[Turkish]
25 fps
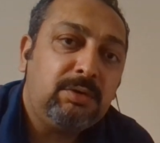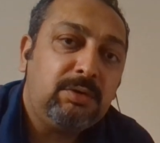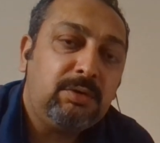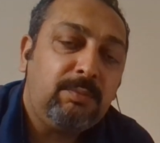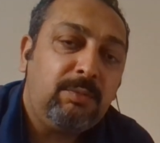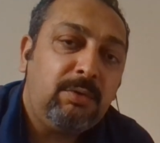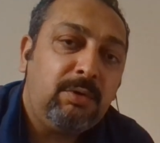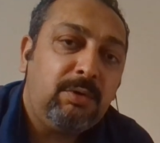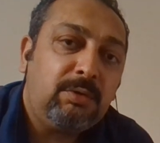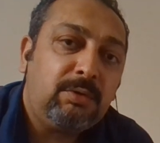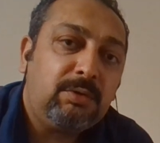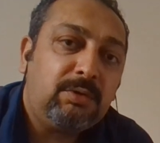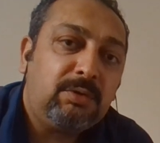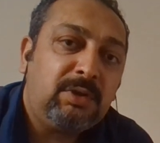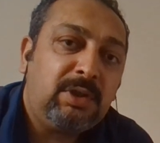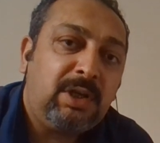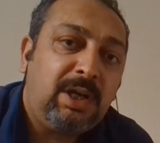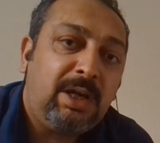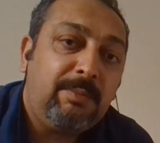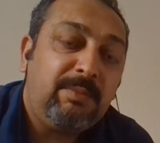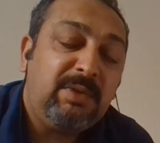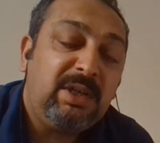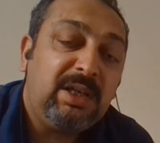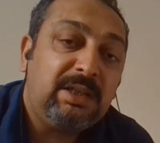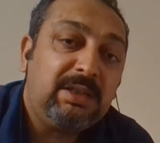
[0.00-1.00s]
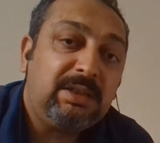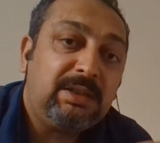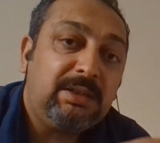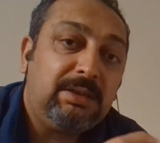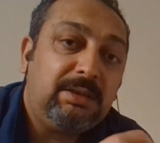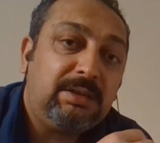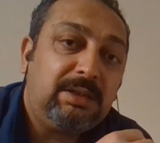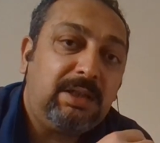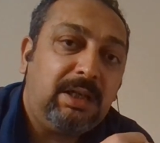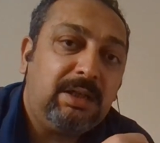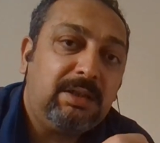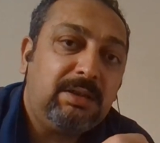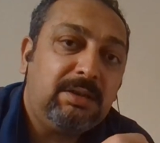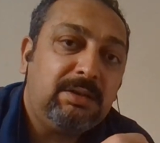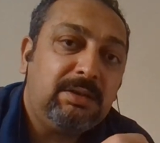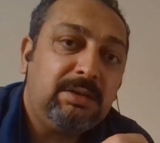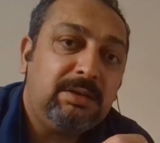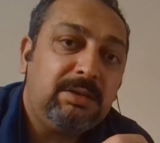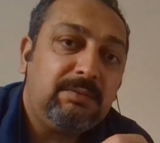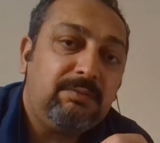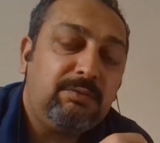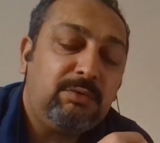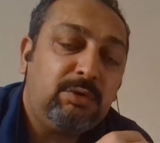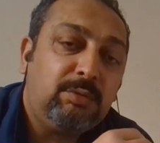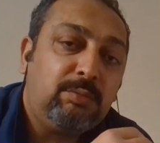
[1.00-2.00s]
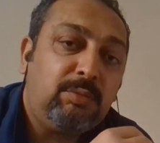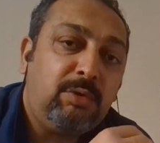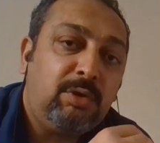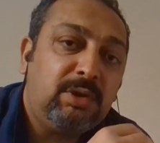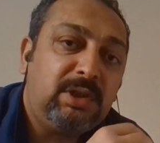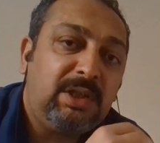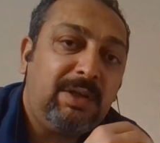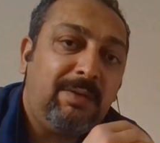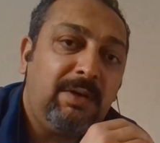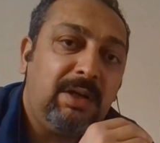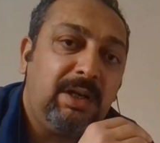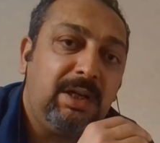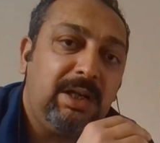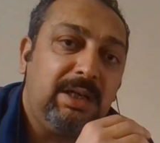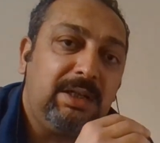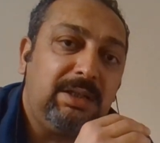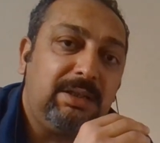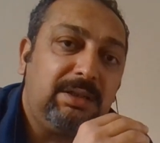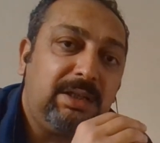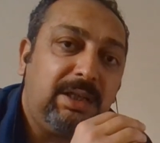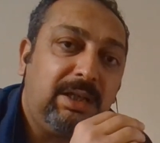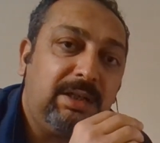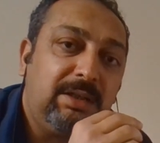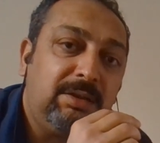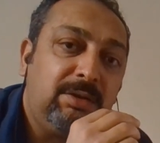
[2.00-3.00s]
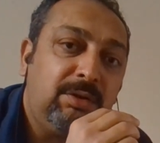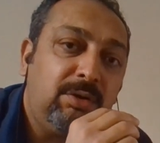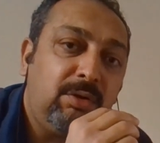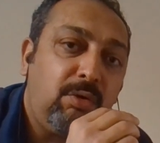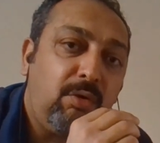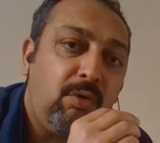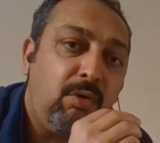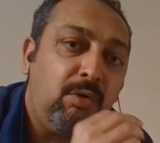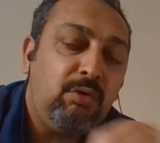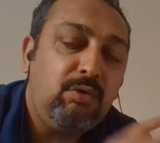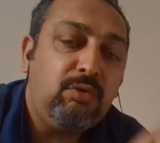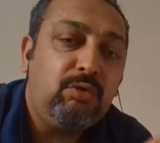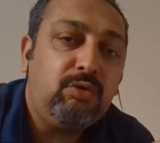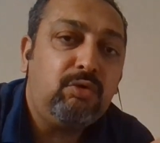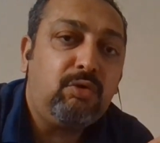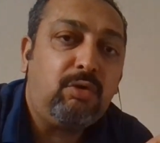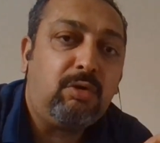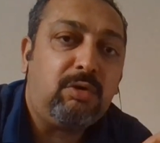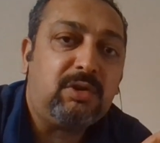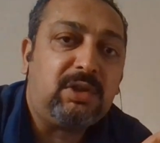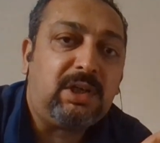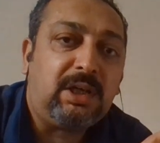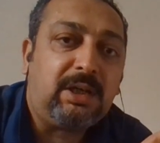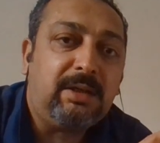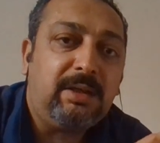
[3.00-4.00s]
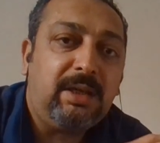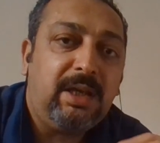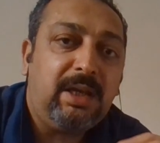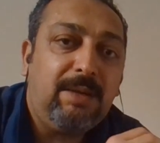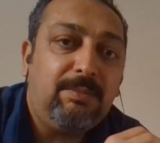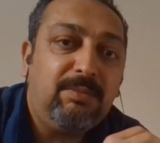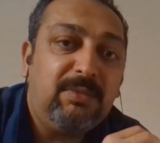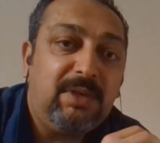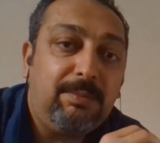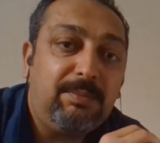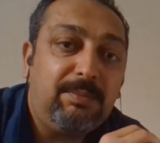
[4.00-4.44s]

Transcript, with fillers: spor camiasının tanıdığı futbol severlerin tanıdığı oyuncu olacak. Hem